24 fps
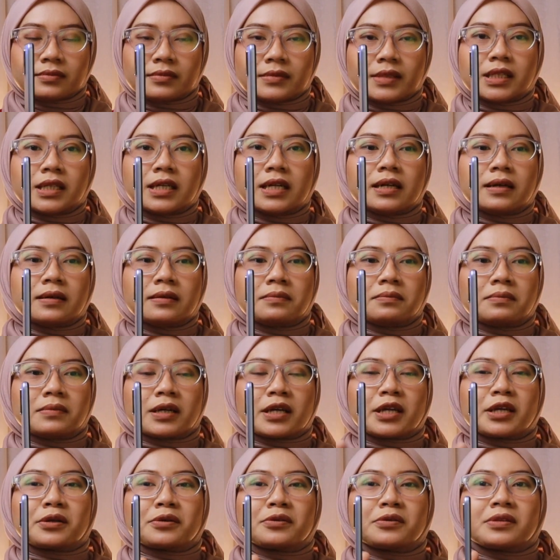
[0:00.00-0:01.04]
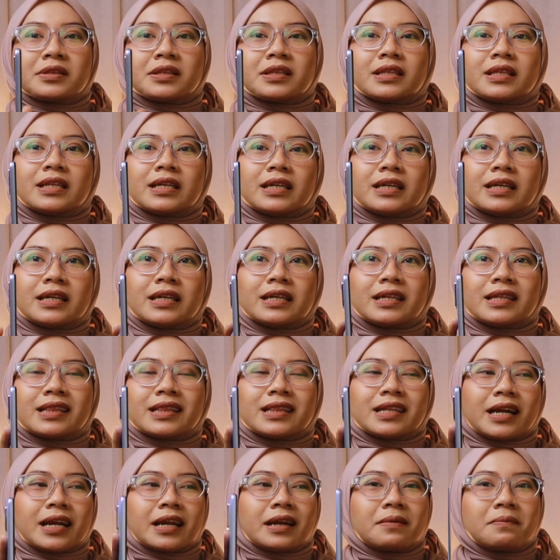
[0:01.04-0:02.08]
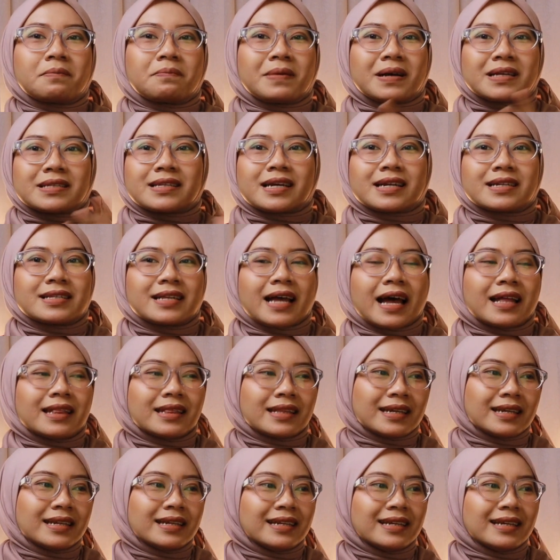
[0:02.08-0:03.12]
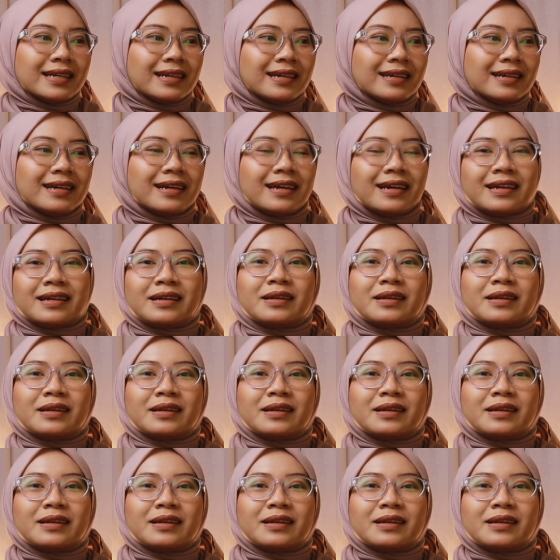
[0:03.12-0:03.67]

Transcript: dia mengikuti tren pasar saat ini